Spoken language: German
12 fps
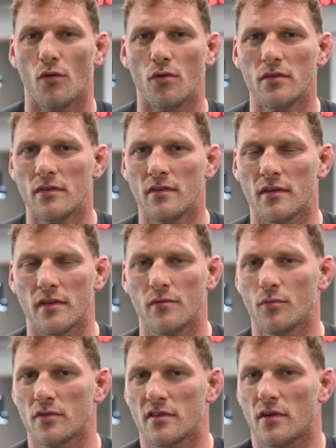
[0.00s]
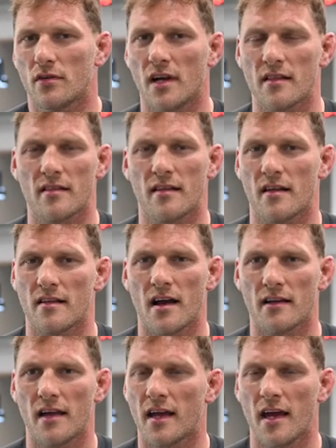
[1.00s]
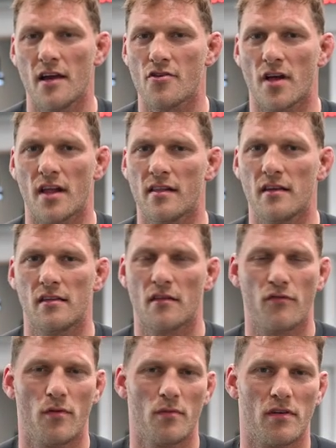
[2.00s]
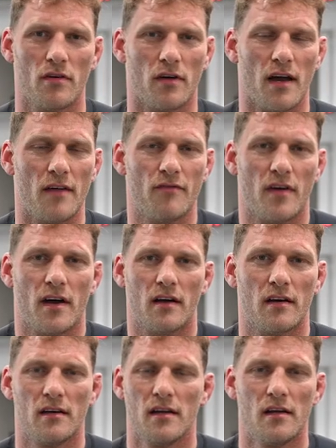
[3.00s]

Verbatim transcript: Und ich muss auch ganz klar sagen, der Cage an sich ist für mich auch einfach